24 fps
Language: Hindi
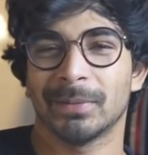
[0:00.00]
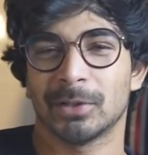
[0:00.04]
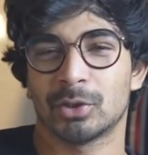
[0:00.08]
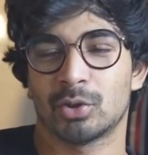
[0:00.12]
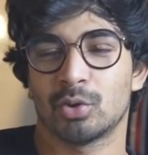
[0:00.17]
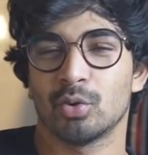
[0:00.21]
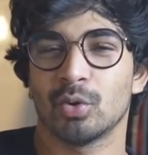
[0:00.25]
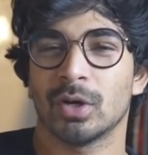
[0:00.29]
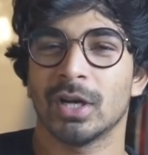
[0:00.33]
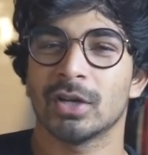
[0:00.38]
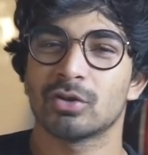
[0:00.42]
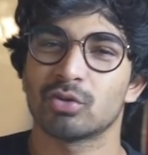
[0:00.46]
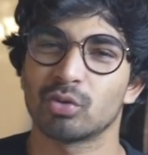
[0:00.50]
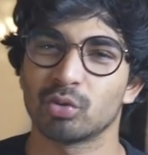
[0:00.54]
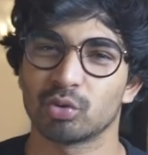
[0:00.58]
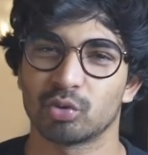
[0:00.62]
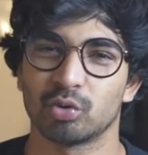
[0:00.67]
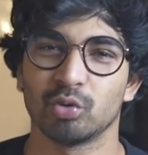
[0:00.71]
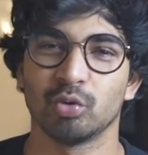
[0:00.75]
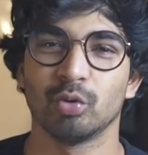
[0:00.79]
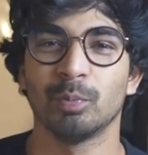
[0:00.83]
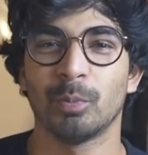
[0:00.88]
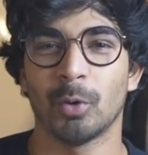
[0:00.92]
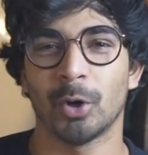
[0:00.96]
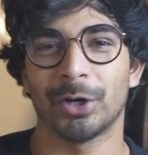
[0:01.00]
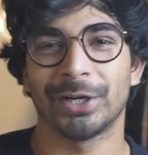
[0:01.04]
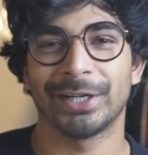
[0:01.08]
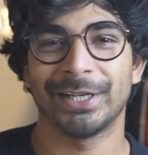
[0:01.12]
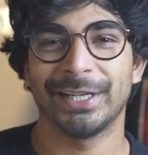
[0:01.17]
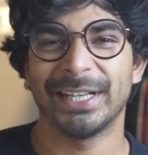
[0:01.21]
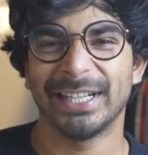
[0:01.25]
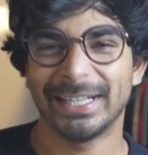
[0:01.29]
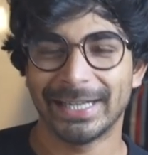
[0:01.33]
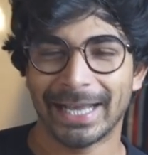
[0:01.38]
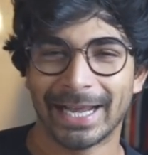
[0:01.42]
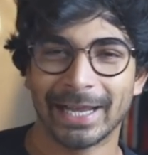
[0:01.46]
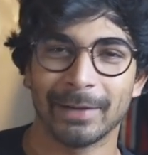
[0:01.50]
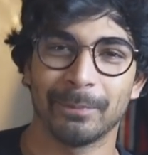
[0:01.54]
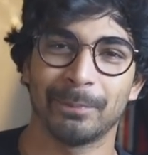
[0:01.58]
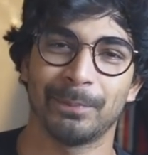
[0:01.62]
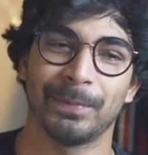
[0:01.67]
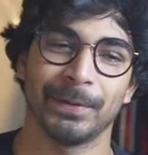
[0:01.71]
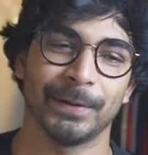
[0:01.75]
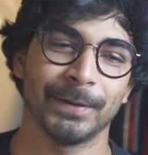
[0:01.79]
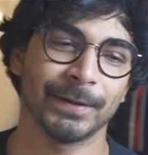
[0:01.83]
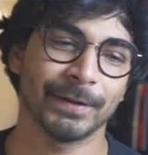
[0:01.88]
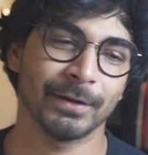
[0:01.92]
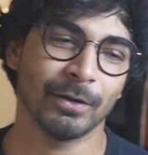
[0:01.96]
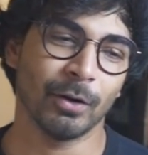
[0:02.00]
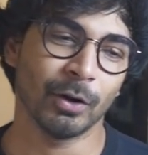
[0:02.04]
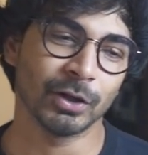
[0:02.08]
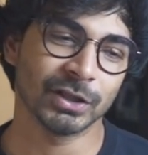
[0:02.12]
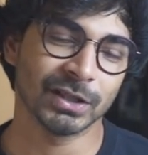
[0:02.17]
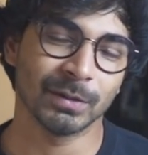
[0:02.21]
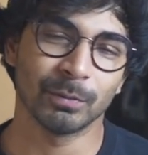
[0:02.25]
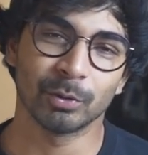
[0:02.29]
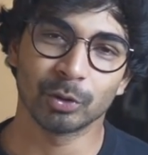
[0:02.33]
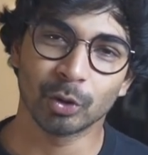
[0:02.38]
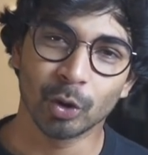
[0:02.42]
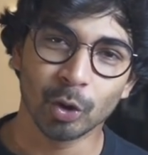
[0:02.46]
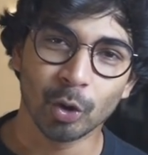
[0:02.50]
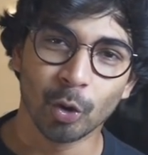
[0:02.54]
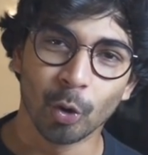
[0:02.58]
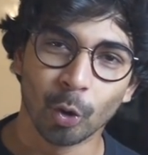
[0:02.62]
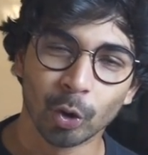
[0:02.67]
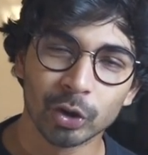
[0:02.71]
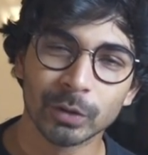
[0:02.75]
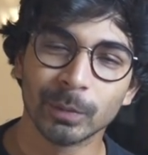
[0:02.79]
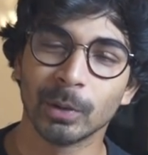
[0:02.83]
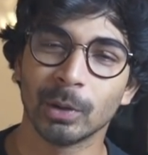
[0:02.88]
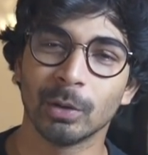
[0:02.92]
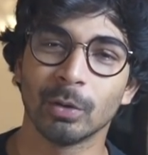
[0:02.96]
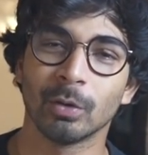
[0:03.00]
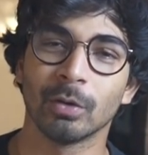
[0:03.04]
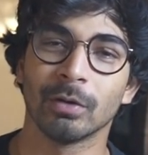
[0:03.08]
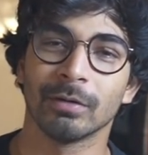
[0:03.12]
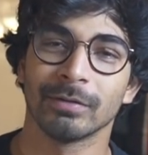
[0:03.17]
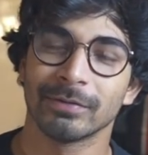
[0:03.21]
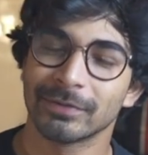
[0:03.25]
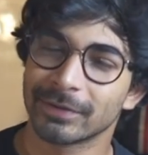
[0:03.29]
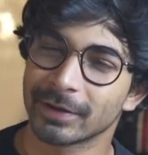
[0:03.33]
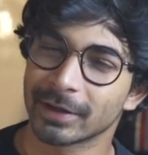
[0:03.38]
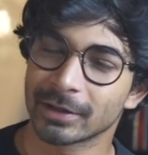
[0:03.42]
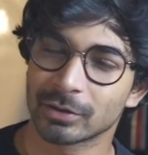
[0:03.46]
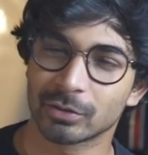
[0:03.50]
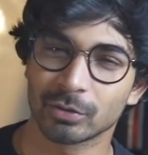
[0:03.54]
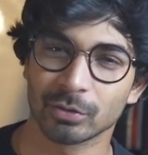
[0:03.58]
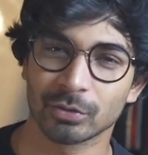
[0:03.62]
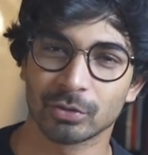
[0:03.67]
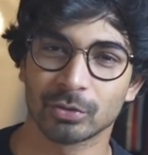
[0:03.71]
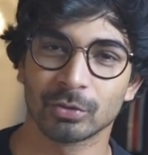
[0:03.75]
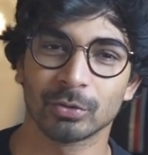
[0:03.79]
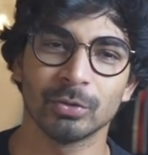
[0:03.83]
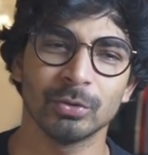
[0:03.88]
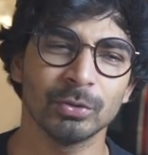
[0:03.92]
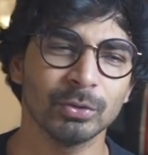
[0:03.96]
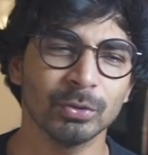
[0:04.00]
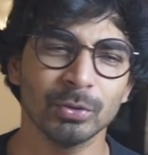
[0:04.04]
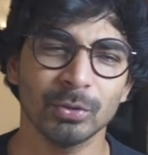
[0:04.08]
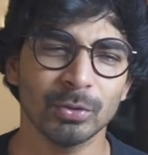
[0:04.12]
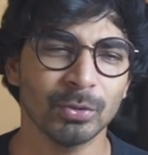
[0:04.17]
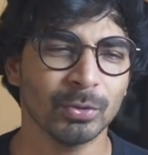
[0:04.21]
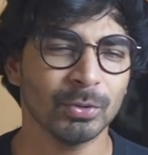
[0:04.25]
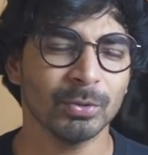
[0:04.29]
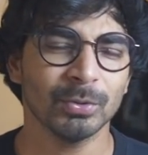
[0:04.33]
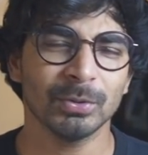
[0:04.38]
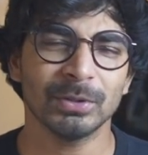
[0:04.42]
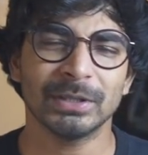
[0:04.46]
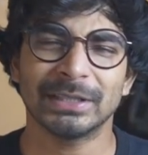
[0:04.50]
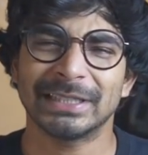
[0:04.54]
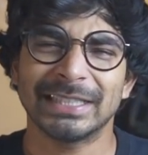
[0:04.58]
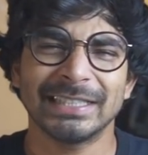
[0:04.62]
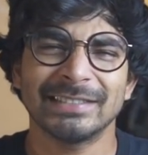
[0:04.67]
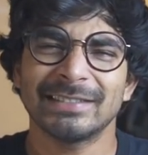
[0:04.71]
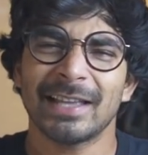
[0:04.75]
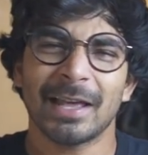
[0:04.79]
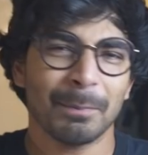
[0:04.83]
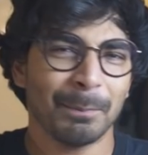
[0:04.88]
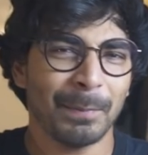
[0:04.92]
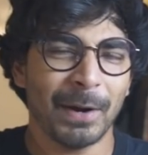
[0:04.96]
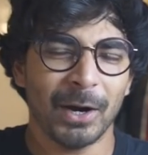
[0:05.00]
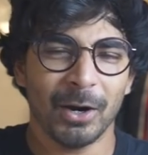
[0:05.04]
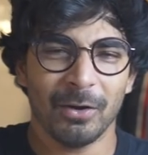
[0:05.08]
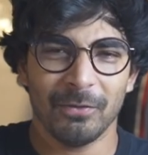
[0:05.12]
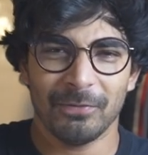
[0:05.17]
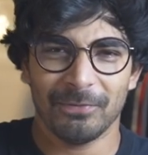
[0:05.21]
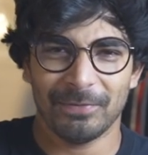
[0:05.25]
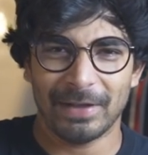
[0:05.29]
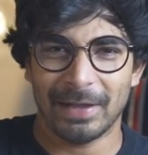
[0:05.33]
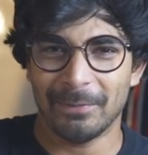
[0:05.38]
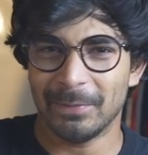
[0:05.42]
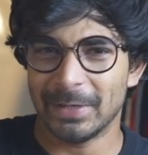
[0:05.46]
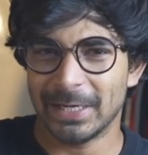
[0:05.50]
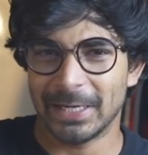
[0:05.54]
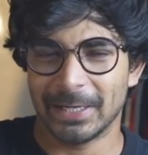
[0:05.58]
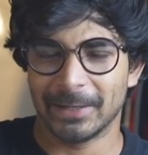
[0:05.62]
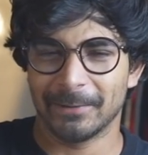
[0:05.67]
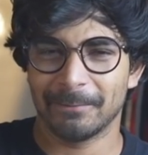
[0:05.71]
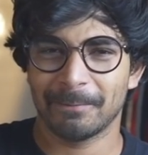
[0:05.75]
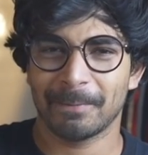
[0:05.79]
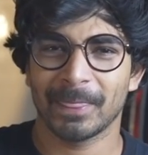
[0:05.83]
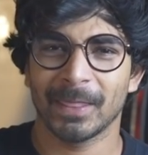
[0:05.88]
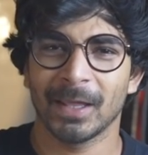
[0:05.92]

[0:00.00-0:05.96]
बच्चों का सुसु पॉटी डाइपर और जब उनको गोद में लो फिर सुसु तो दीज आर पार्ट ऑफ फैमिली